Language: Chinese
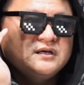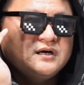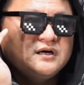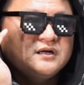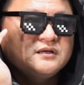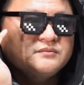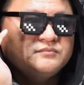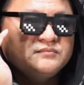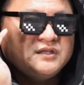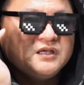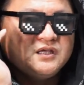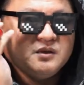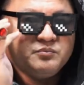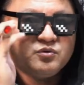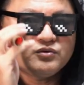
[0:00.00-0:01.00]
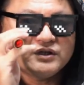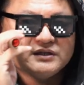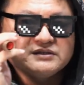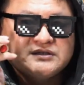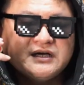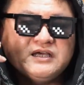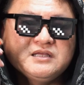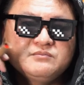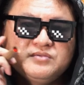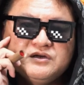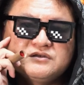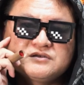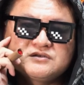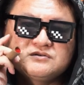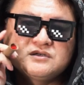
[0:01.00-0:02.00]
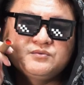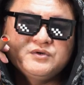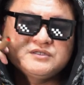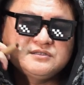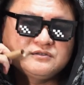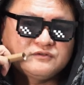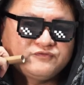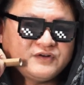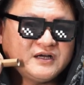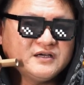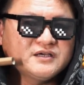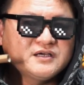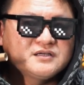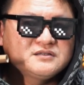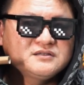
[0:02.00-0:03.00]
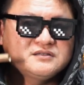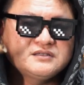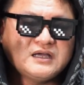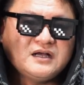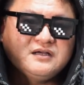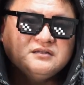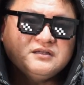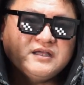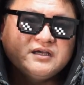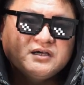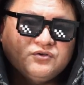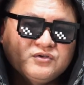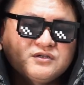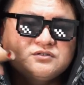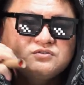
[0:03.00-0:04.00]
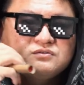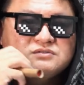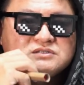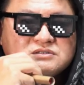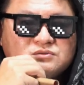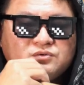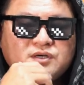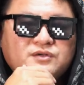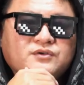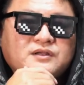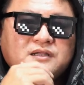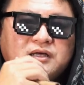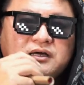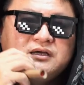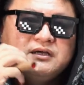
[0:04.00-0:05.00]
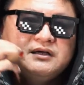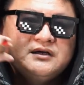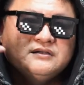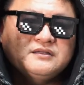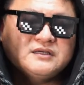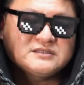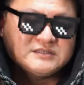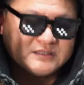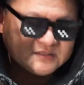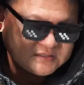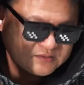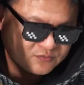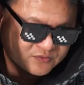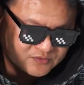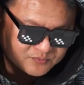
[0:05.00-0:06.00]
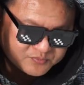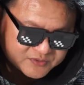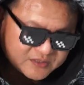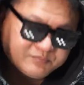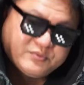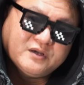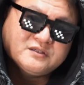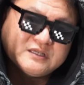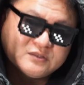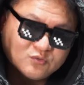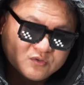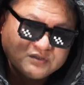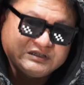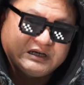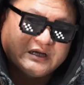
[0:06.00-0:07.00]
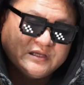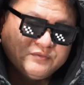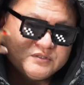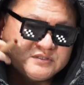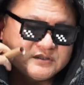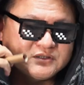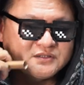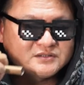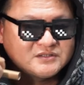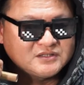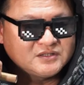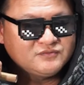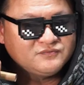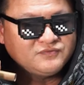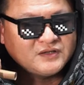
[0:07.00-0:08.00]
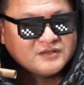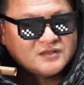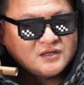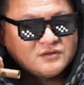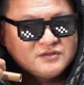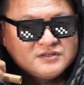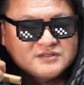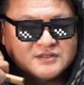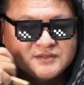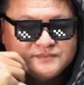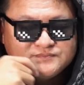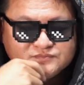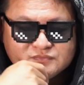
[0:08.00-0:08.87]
呃第一部隐藏影片的时候呢，我已经有发给当那个月的充值会员了。那详细我就不再不要再多讲，因为这个侵犯到一些。